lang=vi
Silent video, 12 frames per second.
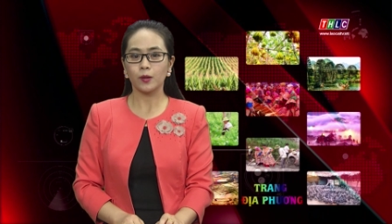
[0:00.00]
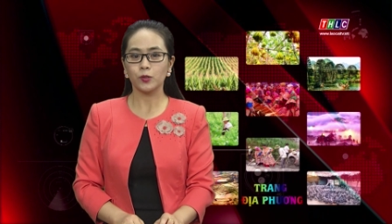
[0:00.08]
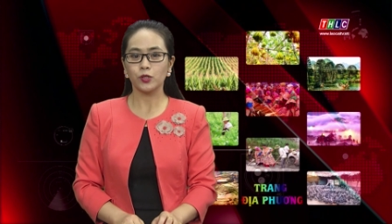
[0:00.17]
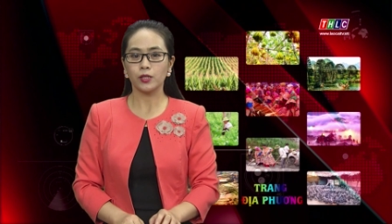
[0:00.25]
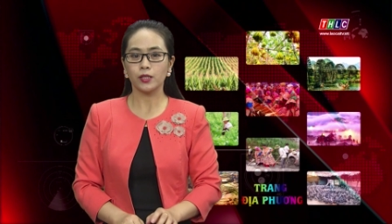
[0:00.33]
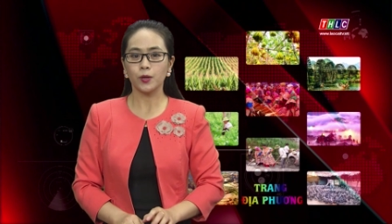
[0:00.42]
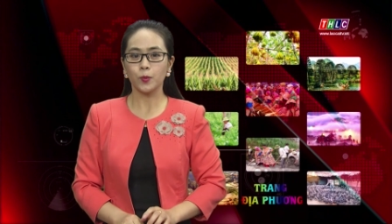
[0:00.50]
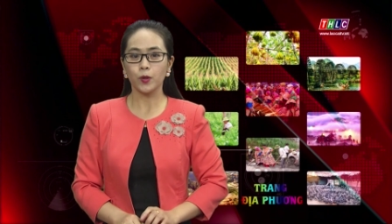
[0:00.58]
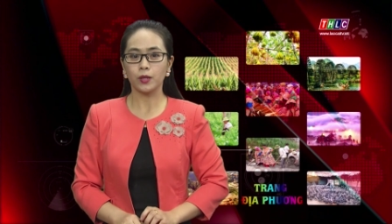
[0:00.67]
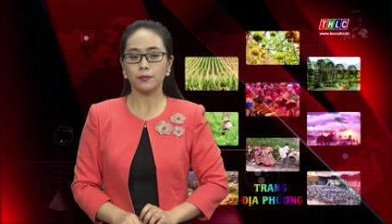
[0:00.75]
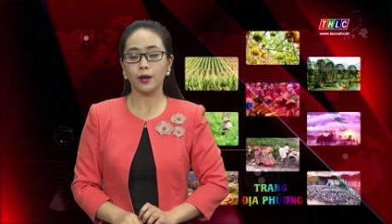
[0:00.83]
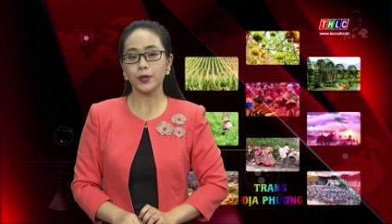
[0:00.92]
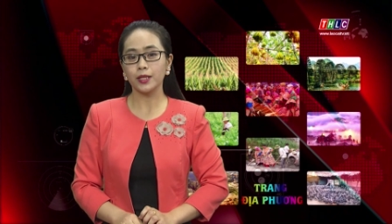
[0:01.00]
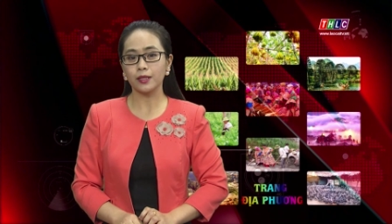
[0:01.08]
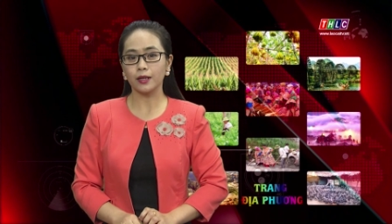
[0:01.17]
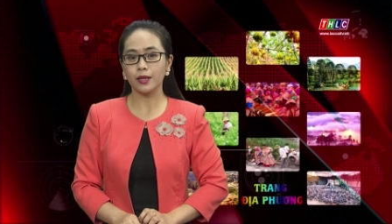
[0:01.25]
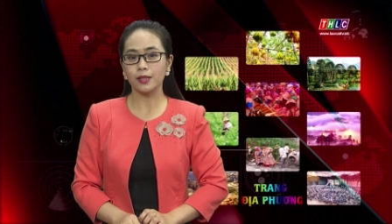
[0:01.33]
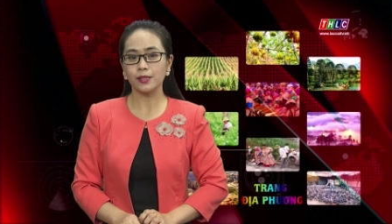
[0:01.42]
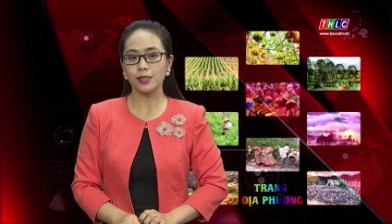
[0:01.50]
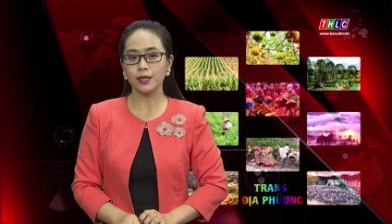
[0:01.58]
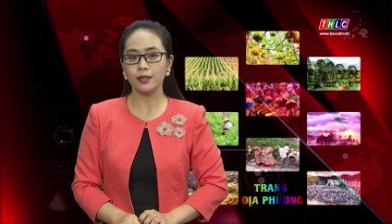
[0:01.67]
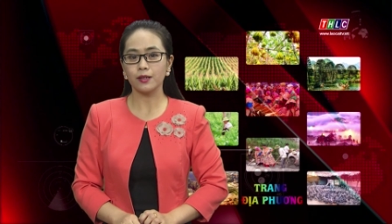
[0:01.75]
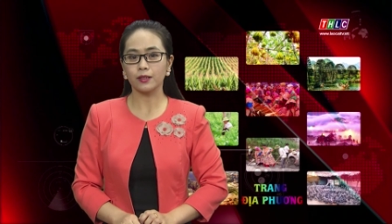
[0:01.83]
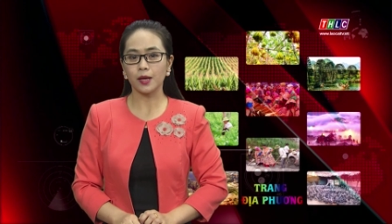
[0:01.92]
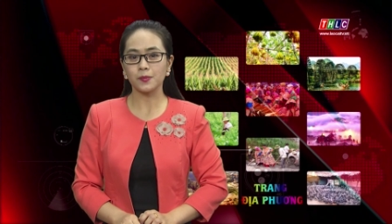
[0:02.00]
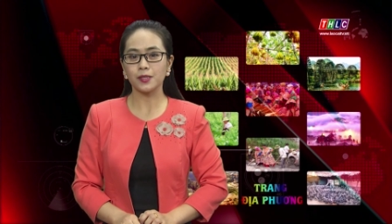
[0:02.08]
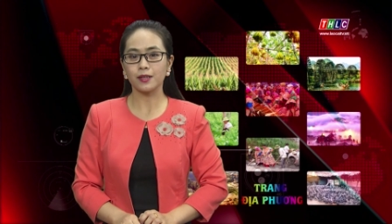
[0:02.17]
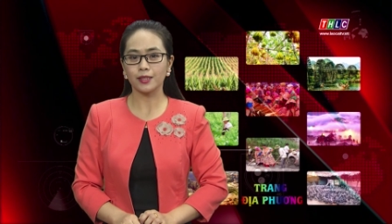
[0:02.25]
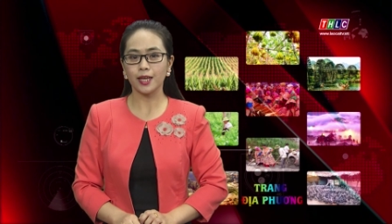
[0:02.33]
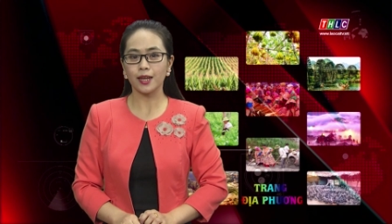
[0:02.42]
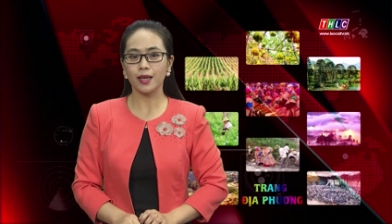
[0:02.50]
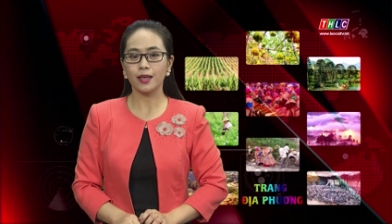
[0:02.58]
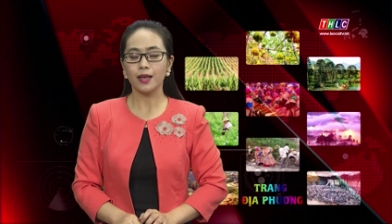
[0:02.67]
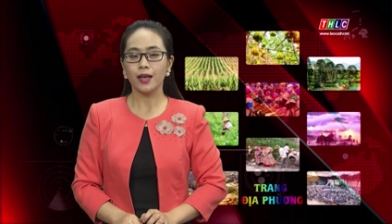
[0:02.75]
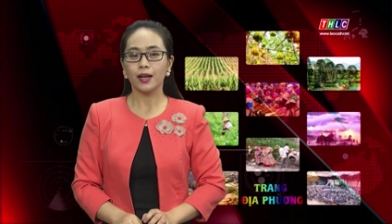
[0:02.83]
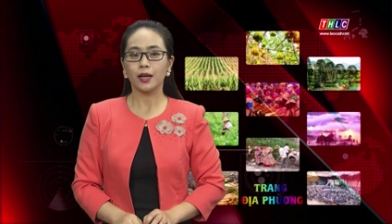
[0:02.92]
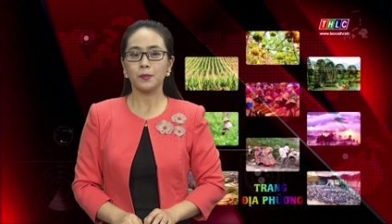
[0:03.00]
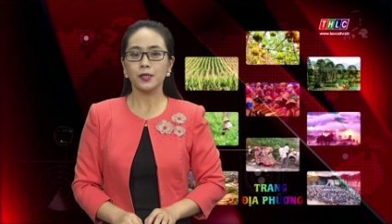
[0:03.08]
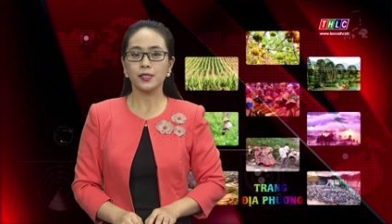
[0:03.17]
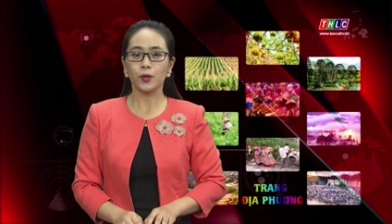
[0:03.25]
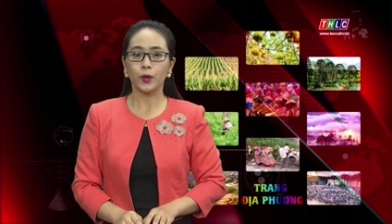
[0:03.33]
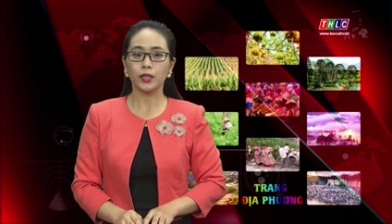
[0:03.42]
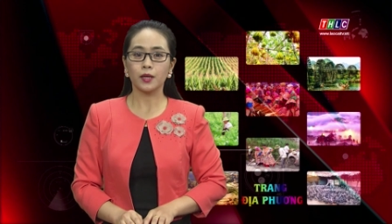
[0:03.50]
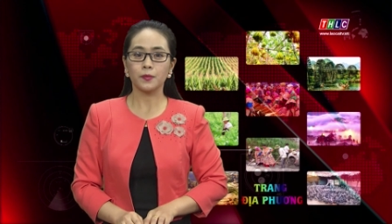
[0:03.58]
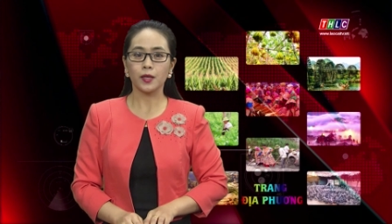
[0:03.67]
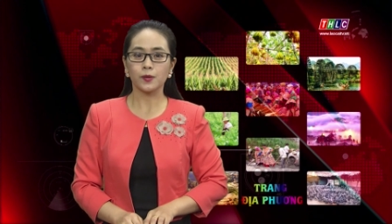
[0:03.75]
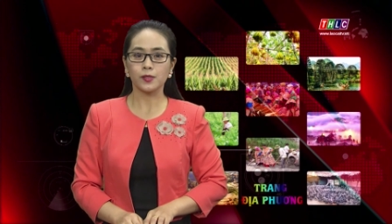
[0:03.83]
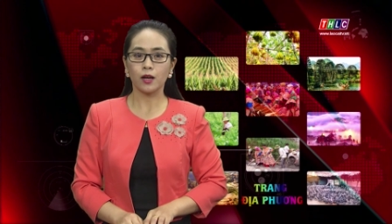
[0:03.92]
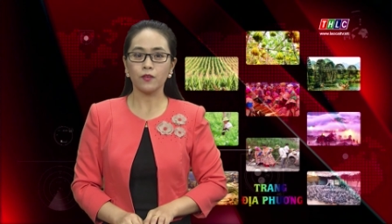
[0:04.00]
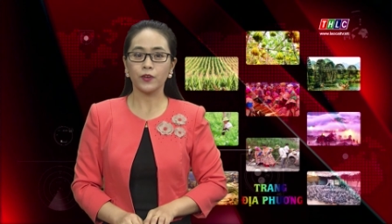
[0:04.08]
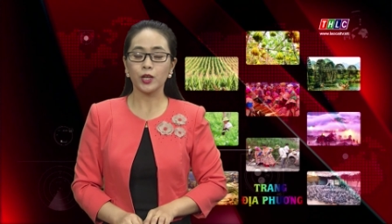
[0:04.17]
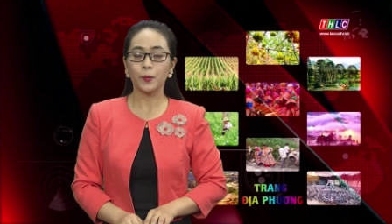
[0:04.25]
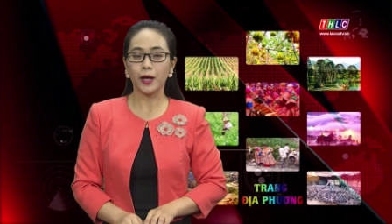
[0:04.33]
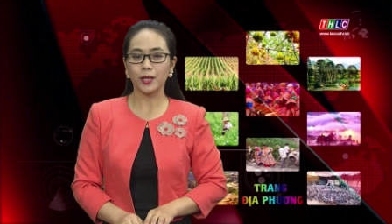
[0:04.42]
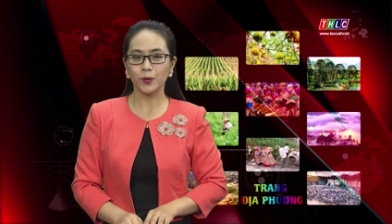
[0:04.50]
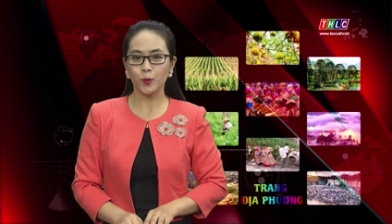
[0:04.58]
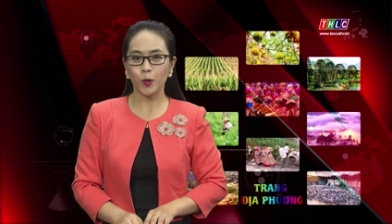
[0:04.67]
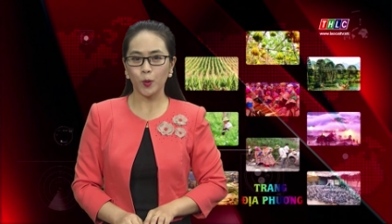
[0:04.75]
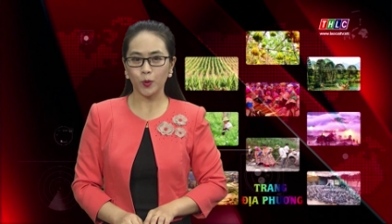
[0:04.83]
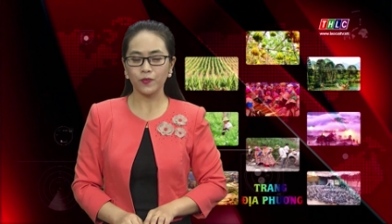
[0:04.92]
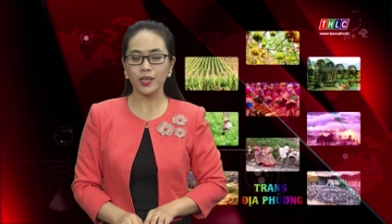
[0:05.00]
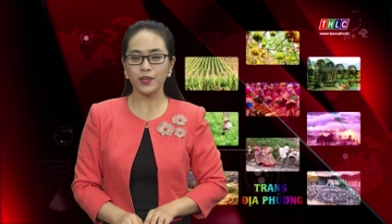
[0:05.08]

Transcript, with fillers: Truyền thông huyện Bảo Yên thực hiện xin được tạm dừng tại đây. Cảm ơn sự quan tâm theo dõi và đồng hành của quý vị